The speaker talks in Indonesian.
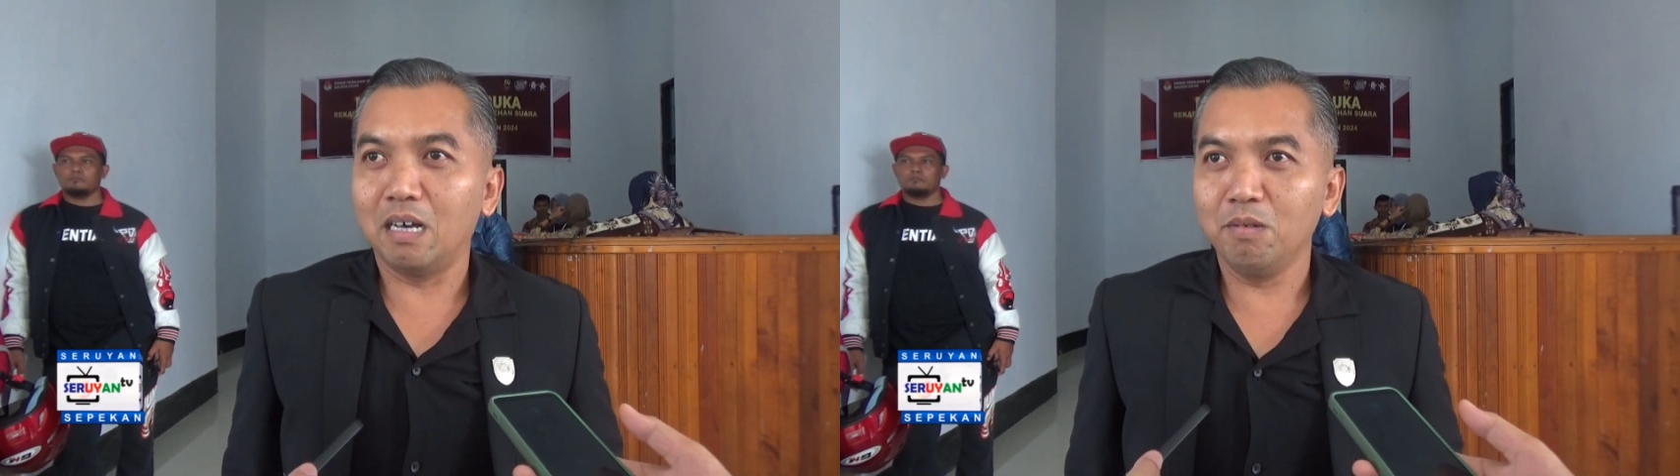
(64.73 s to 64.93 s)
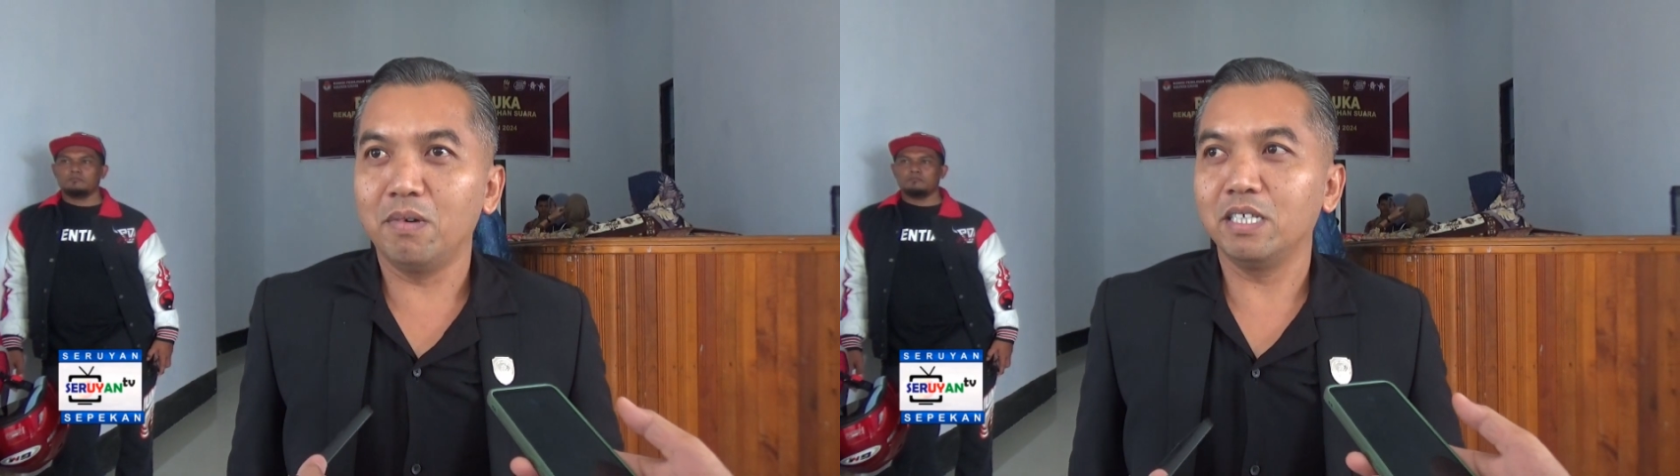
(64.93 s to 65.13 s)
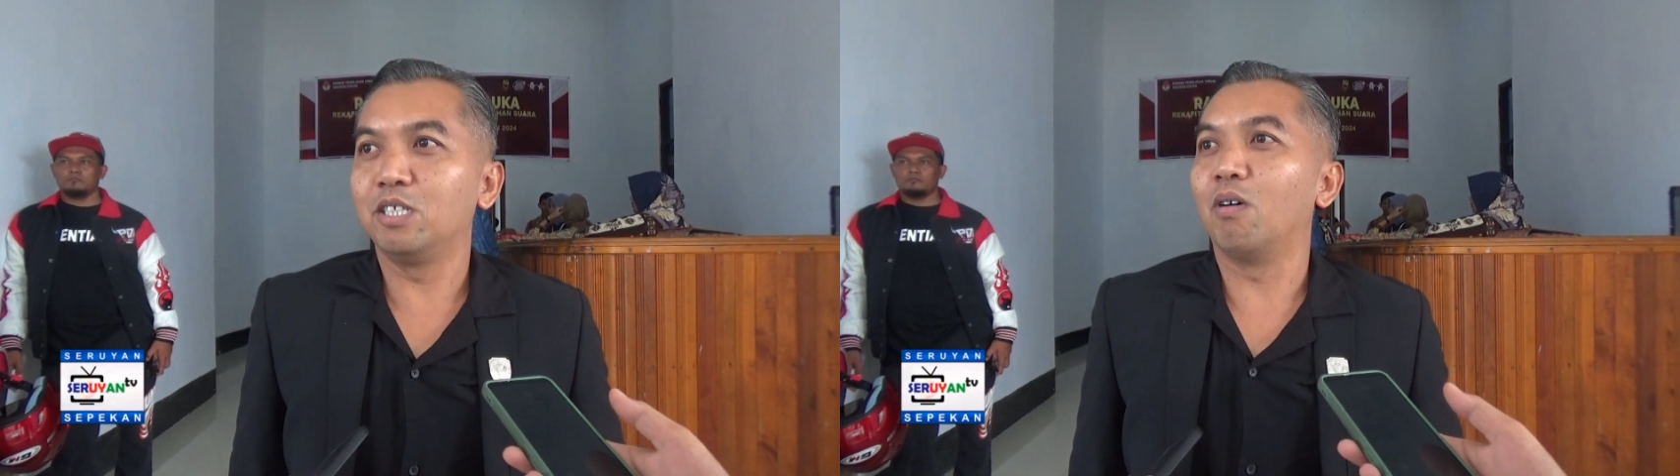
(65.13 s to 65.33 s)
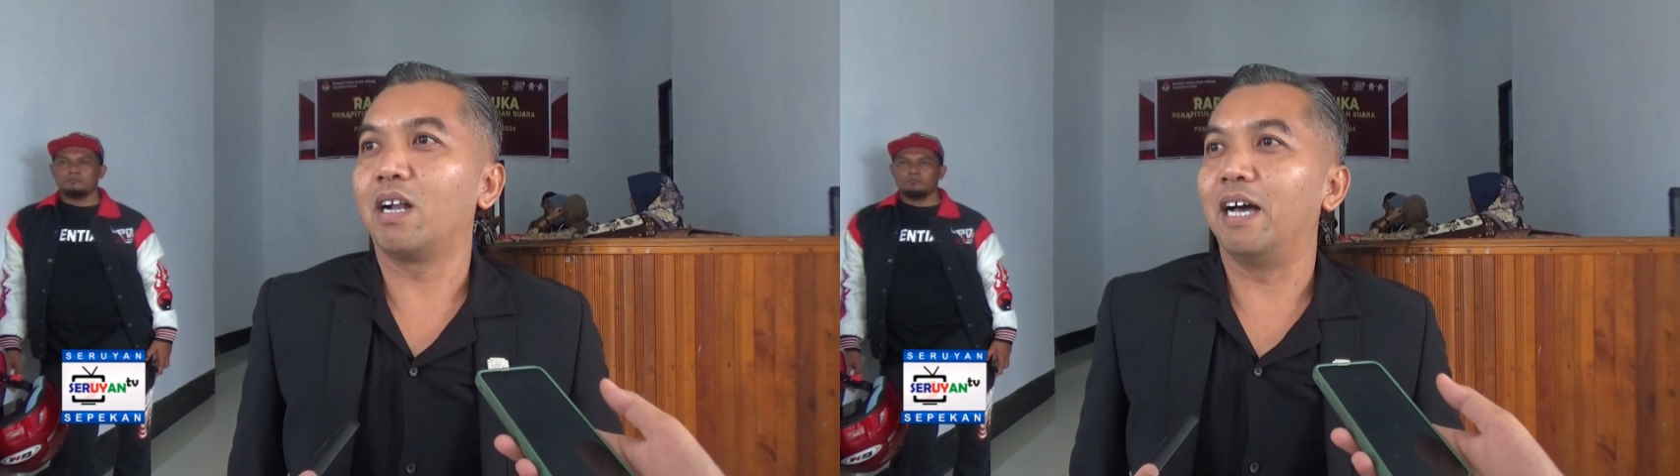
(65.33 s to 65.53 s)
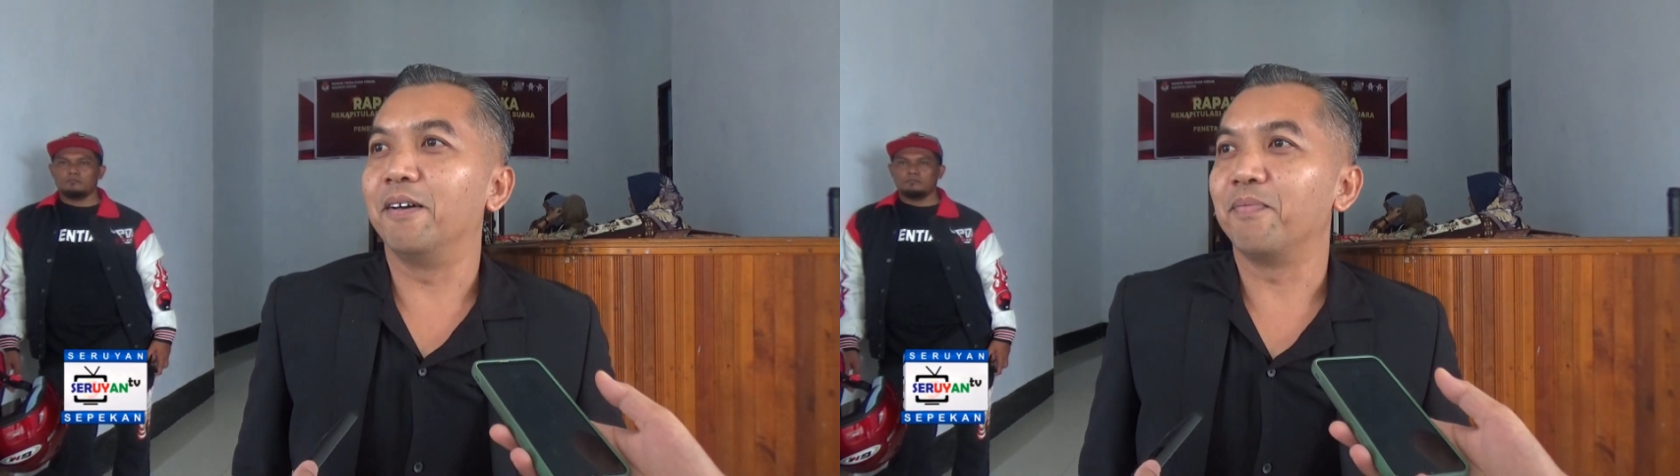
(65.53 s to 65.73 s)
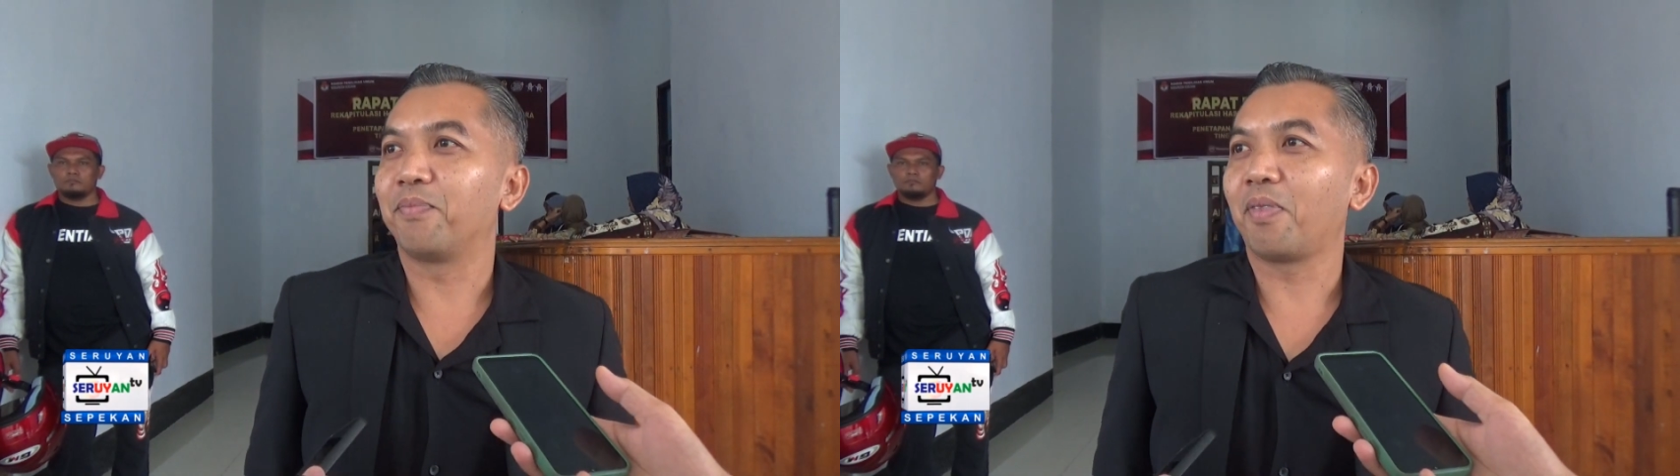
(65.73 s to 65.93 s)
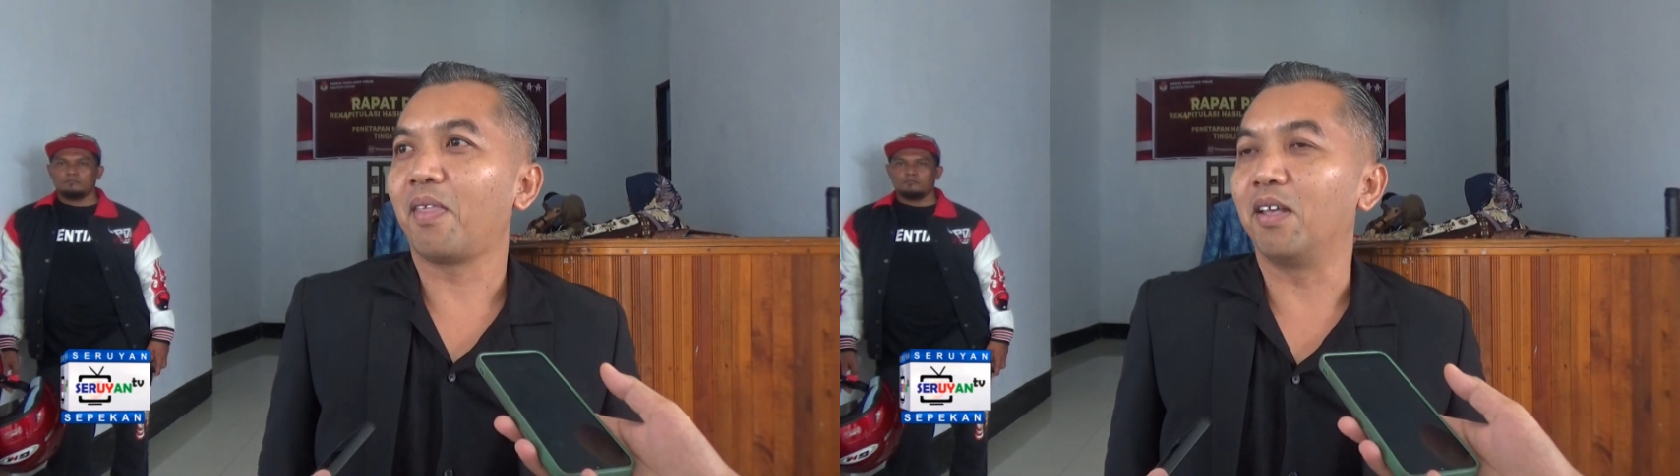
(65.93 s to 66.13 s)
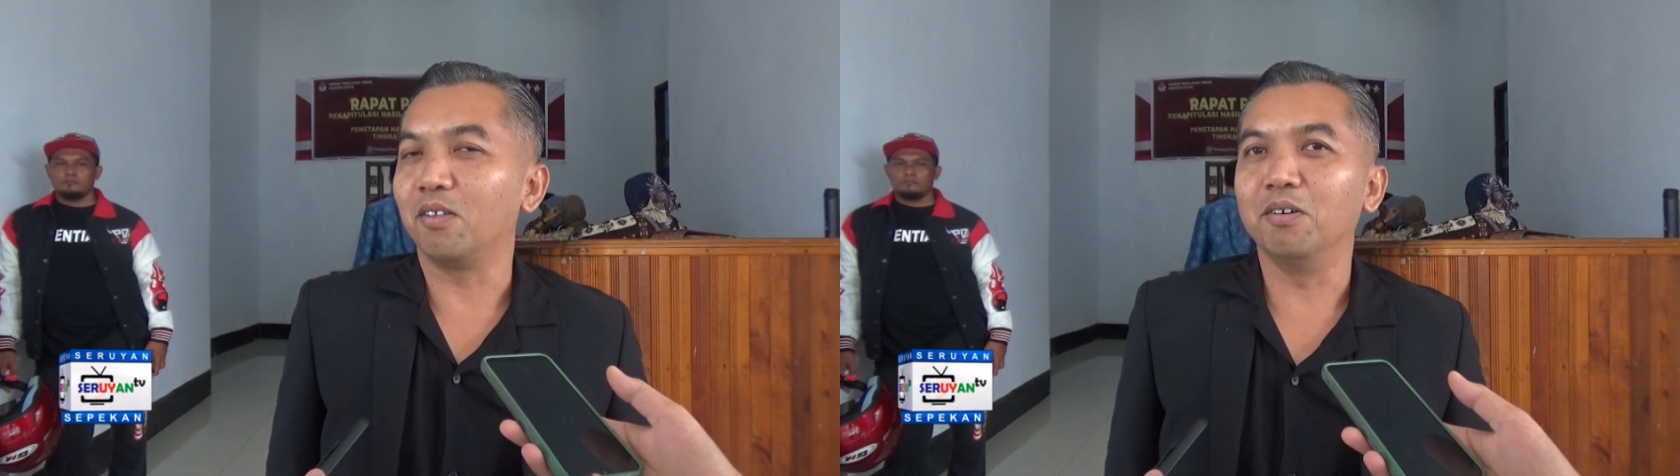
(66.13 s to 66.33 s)
kami masih juara,
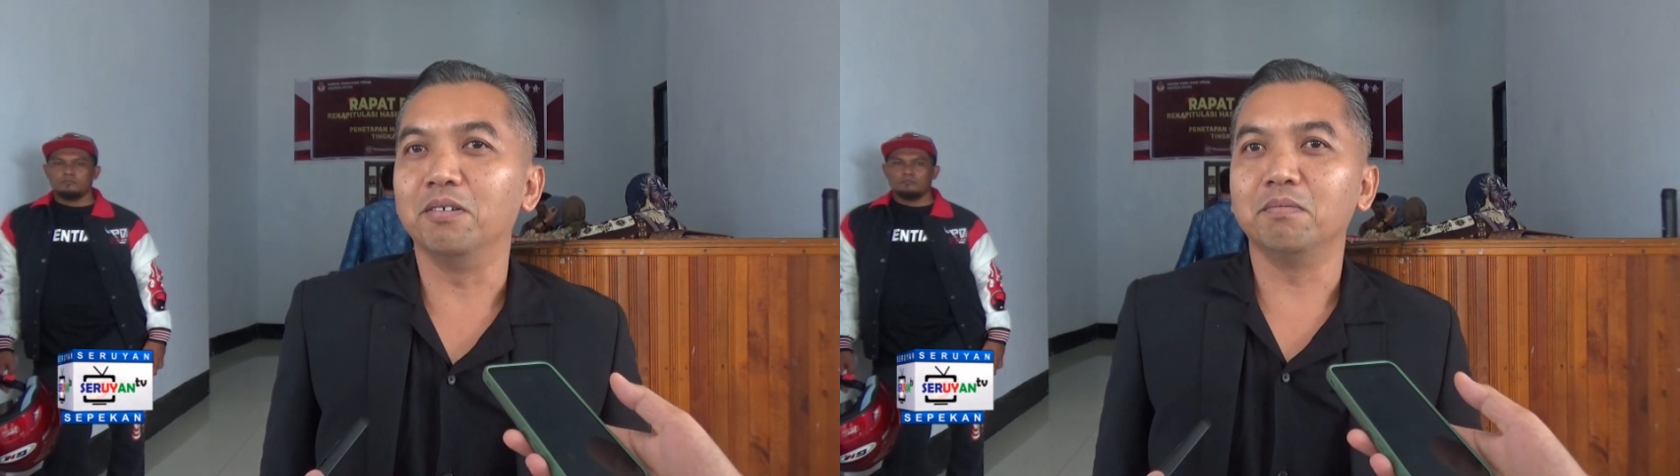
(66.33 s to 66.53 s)
gitu.